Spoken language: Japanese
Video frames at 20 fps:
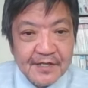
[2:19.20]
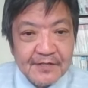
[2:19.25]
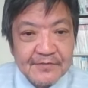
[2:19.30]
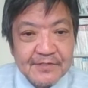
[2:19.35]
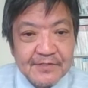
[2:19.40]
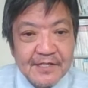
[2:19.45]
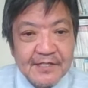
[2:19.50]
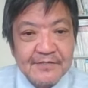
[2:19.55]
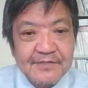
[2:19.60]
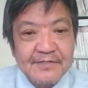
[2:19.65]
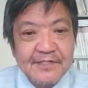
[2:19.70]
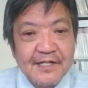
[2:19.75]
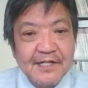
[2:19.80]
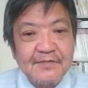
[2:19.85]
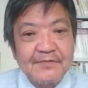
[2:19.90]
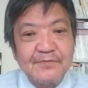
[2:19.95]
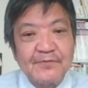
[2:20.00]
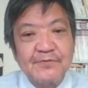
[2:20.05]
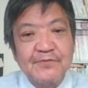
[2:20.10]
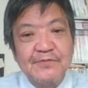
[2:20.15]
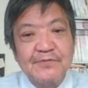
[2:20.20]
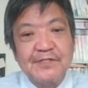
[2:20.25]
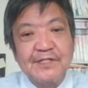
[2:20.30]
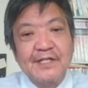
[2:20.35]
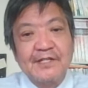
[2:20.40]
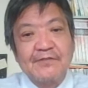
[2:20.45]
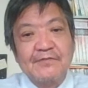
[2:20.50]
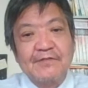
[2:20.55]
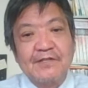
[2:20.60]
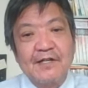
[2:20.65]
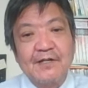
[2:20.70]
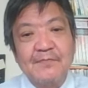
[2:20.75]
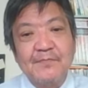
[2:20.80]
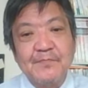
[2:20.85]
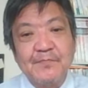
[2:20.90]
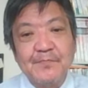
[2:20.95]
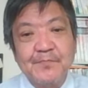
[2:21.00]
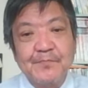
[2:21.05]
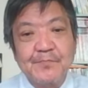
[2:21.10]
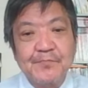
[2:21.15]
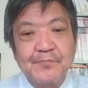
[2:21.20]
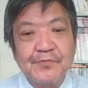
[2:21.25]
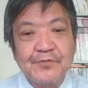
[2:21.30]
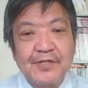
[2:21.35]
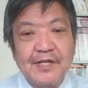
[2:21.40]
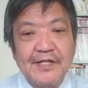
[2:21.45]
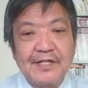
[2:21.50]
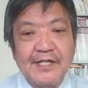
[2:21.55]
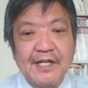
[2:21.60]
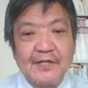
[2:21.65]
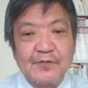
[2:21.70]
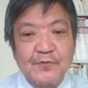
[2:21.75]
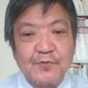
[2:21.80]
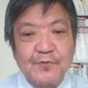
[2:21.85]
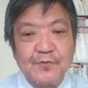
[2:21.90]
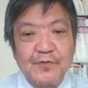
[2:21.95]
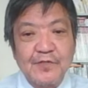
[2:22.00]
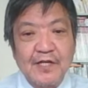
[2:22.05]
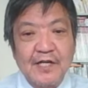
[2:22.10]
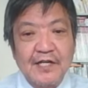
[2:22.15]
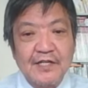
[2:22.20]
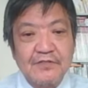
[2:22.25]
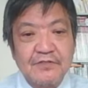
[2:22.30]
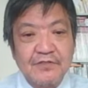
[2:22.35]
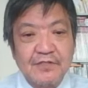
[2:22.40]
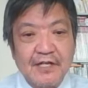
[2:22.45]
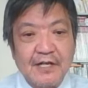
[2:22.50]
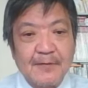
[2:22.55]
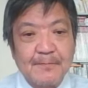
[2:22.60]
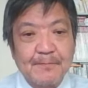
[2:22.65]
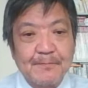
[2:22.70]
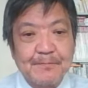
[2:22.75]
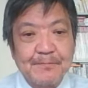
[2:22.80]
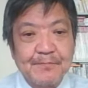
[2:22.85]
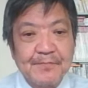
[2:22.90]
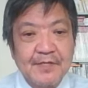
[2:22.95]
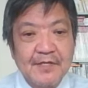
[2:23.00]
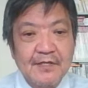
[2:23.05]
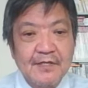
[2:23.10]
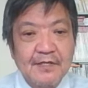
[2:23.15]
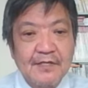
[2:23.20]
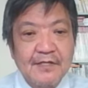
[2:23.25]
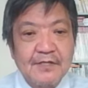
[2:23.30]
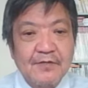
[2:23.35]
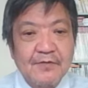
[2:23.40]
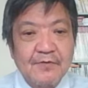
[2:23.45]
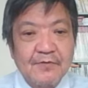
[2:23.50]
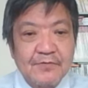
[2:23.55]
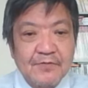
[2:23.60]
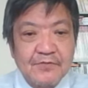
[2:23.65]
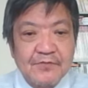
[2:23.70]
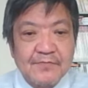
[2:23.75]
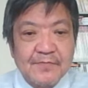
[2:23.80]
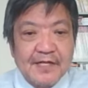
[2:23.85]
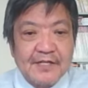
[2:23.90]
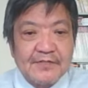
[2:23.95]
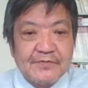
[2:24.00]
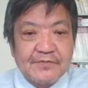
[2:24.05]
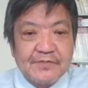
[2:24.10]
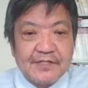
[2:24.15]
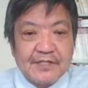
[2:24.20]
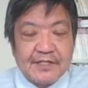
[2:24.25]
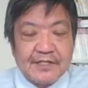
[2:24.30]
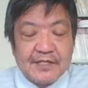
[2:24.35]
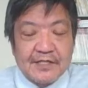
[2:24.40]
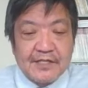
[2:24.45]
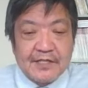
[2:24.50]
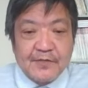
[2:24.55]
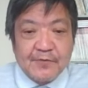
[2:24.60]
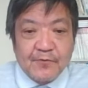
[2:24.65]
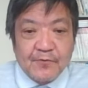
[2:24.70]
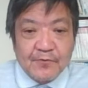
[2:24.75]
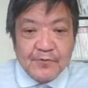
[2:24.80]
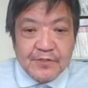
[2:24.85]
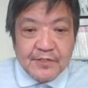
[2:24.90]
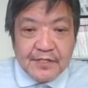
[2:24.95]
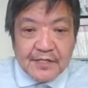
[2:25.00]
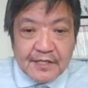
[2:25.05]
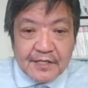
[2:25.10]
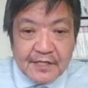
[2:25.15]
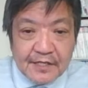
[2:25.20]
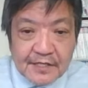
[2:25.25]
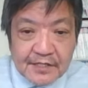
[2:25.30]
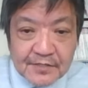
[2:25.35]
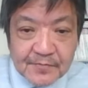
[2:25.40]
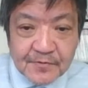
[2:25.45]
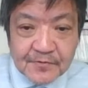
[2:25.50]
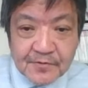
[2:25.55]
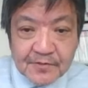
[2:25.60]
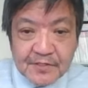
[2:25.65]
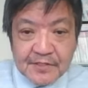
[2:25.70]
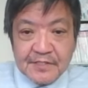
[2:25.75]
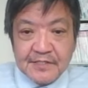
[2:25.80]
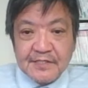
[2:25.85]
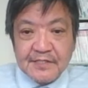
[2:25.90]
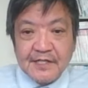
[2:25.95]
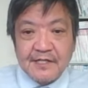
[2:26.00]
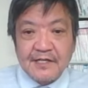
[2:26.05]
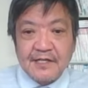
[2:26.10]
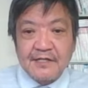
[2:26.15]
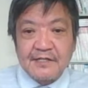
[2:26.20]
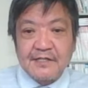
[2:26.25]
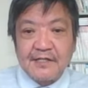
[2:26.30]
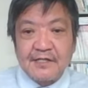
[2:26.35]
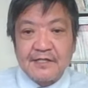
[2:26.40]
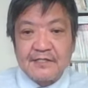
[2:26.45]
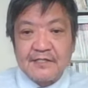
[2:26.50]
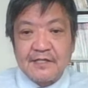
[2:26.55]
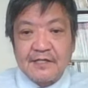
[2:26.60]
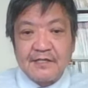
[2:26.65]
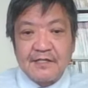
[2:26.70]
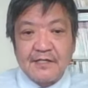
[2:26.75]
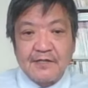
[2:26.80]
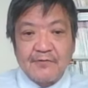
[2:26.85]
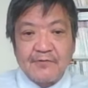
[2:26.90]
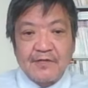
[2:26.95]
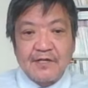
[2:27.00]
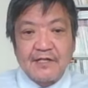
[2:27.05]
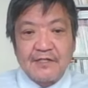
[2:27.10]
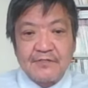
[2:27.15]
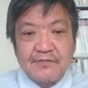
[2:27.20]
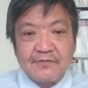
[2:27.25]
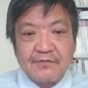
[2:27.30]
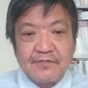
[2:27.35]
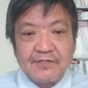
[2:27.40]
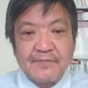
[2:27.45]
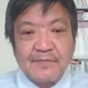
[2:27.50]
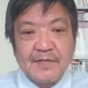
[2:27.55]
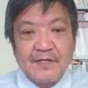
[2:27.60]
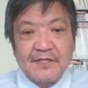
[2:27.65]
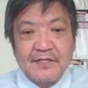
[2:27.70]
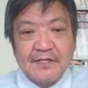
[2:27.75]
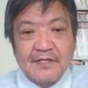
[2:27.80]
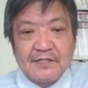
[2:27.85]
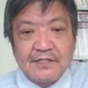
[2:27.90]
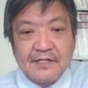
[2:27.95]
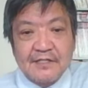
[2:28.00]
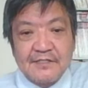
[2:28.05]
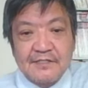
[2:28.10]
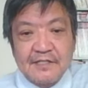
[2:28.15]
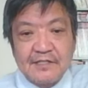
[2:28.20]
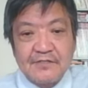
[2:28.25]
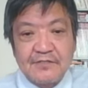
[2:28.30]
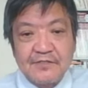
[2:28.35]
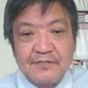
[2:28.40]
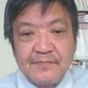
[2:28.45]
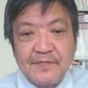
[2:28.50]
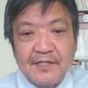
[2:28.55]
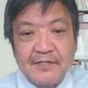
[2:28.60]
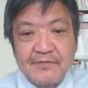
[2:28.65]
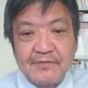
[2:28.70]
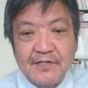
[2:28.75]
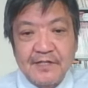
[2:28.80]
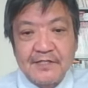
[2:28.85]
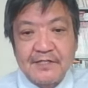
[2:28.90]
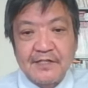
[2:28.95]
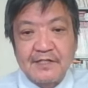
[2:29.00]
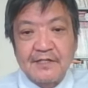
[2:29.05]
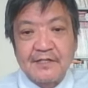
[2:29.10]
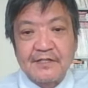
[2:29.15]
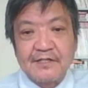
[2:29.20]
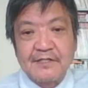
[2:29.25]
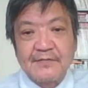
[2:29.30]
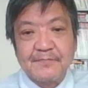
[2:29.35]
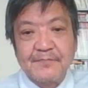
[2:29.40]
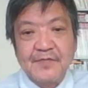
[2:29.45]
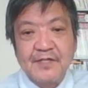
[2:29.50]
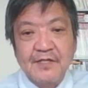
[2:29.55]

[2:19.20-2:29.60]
と、フランス海軍のフリゲート艦プレリアルが5日京都府舞鶴市に寄港し地元自治体関係者らを感情に招いた視察イベントが開かれた